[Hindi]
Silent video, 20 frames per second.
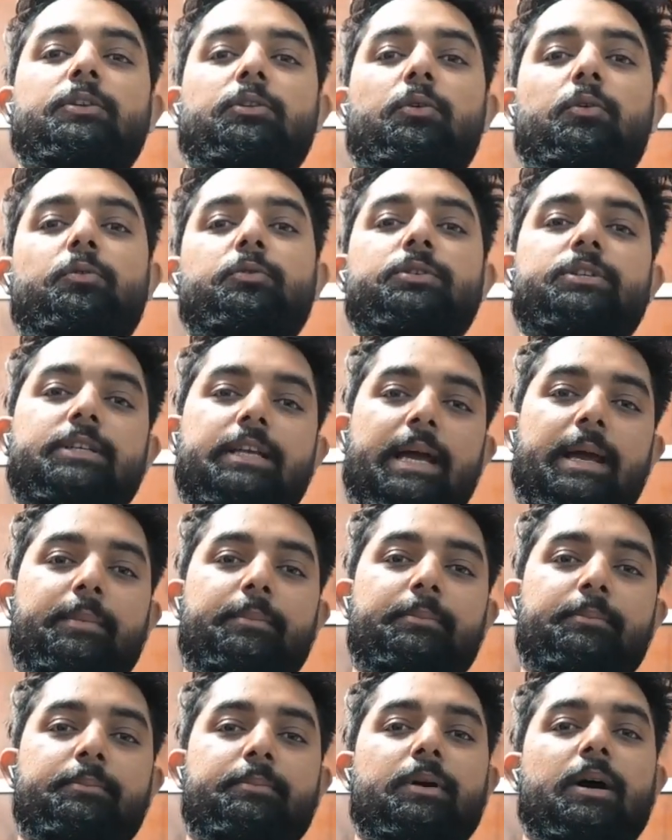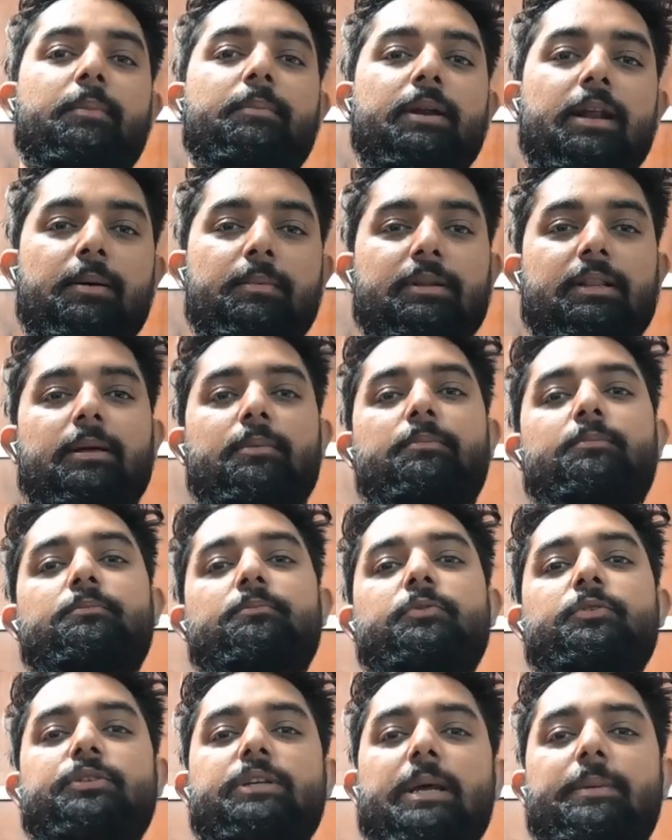तो उस टाइम हम ना
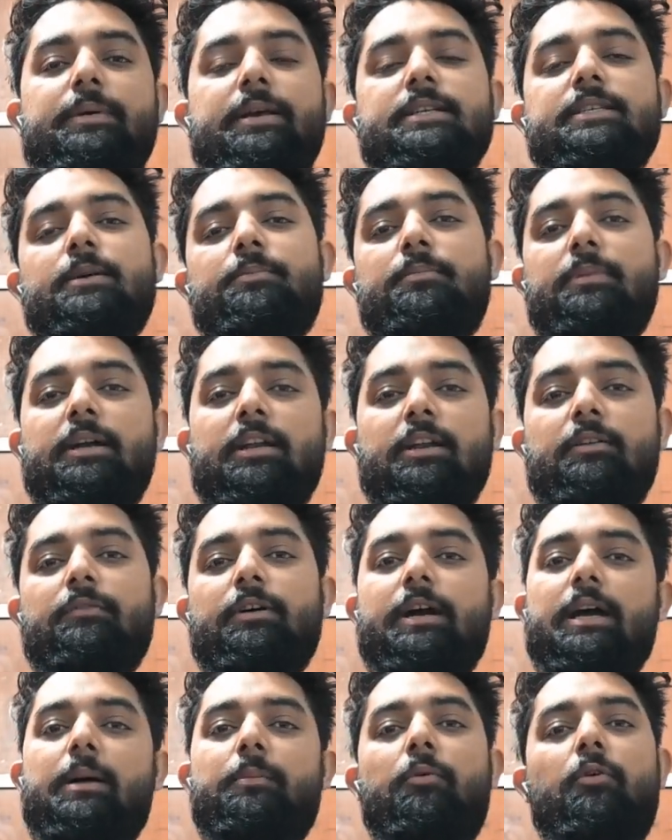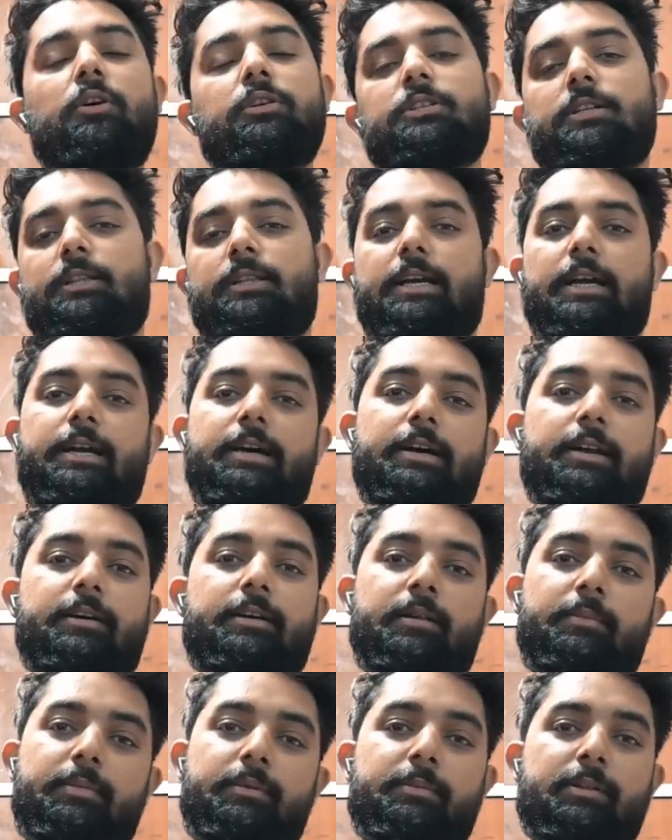मतलब उस टाइम ये सब मटन वगैरह बहुत चलता है घर
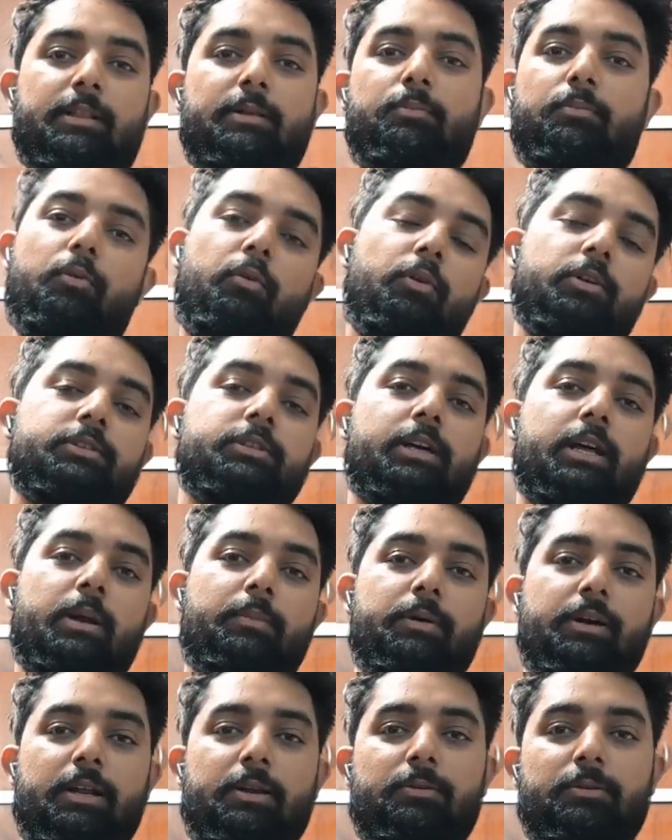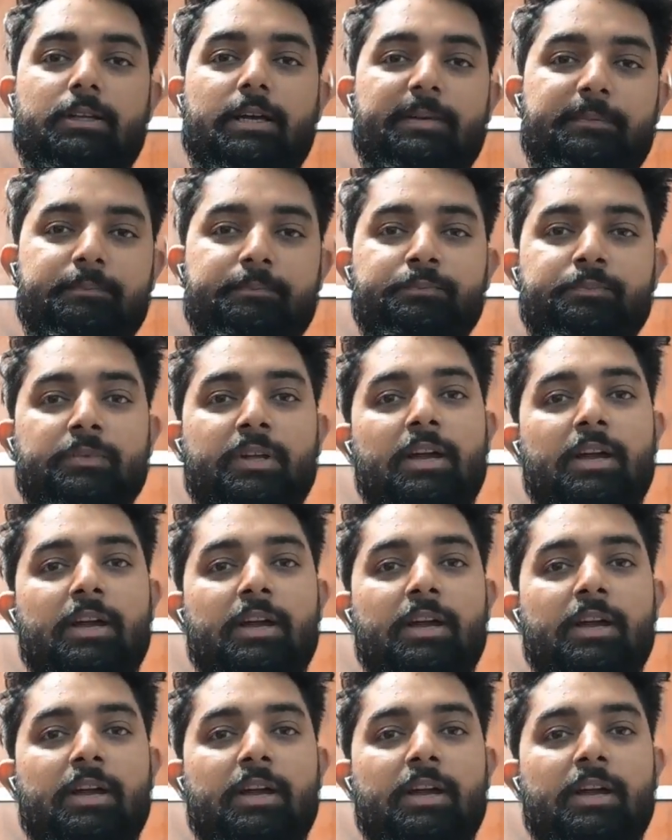घर में मतलब बहुत सारा मटन होता है